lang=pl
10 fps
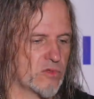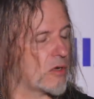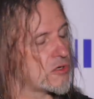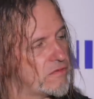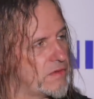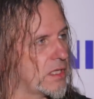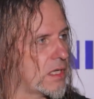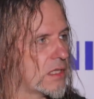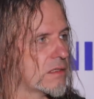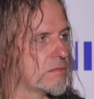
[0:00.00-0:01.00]
udało się
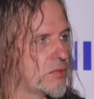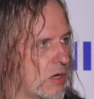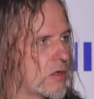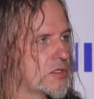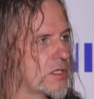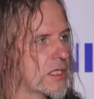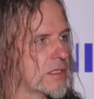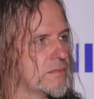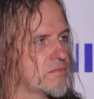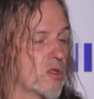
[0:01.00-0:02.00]
Wejdera pchnąć. Nie?
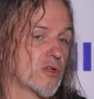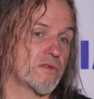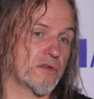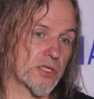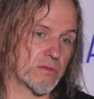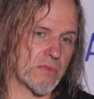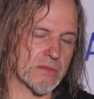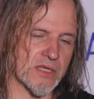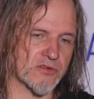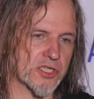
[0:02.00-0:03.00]
No i oczywiście
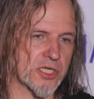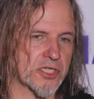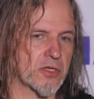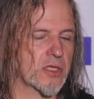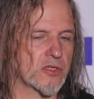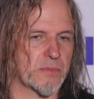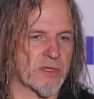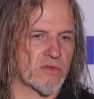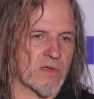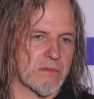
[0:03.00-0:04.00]
miałem zawsze szczęście do tego, że
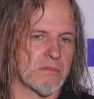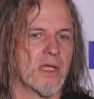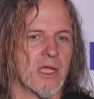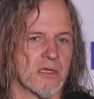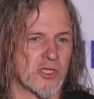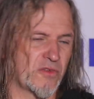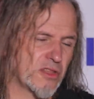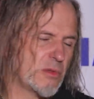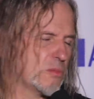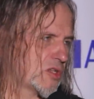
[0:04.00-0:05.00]
pracowałem ze
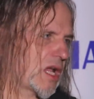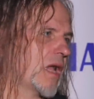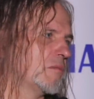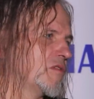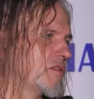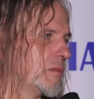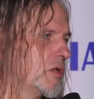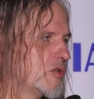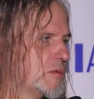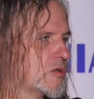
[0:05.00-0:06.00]
świetnymi muzykami,
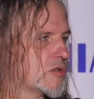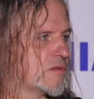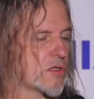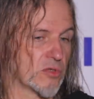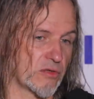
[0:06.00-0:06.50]
świetnymi ludźmi, którzy wiesz,